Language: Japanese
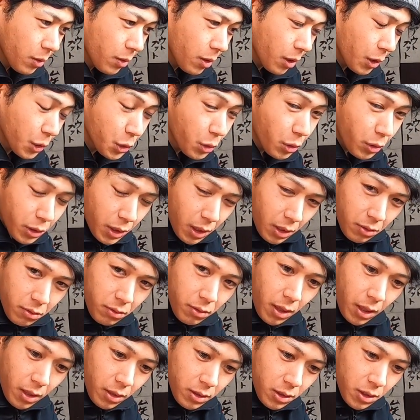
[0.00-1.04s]
なんか著
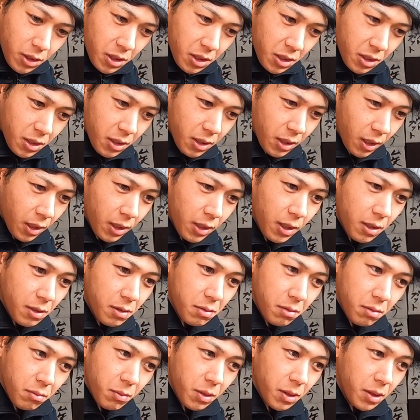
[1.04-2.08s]
作権侵害で
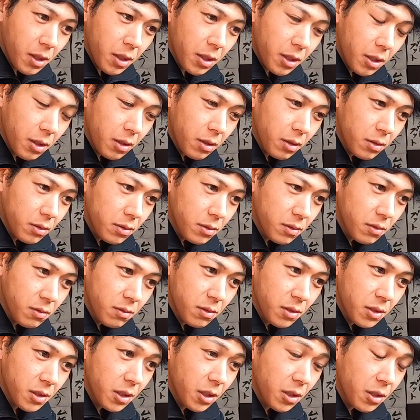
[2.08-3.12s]
すみたいな
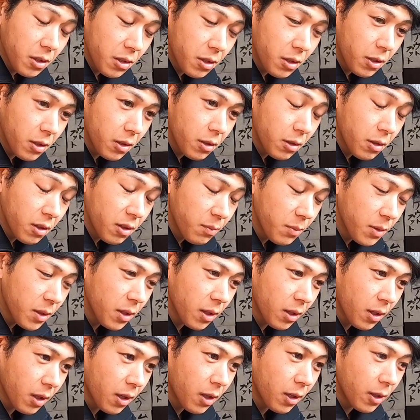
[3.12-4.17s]
通知が来て、で見
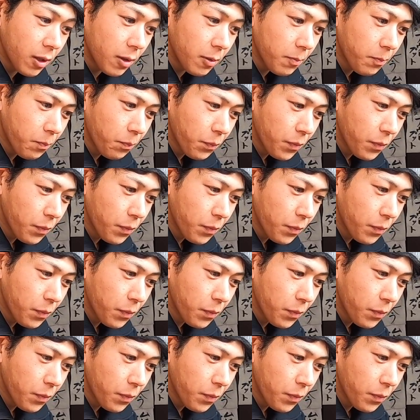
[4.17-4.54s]
たら、